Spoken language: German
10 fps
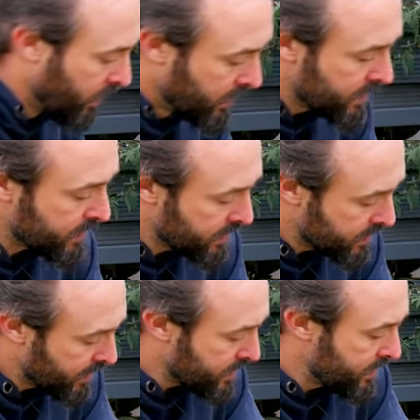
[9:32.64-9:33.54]
das
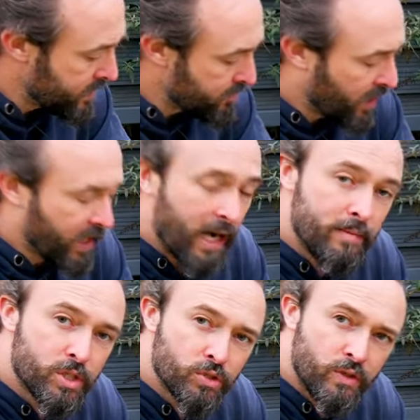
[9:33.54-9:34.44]
Ganze lasse ich jetzt mal eine
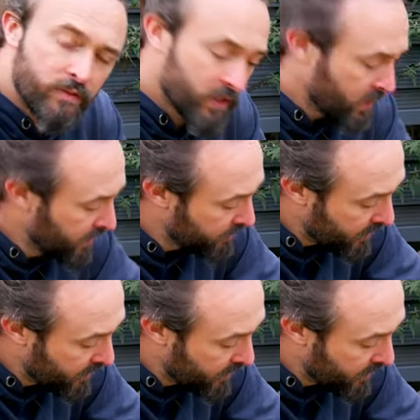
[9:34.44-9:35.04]
halbe Stunde vor sich hin,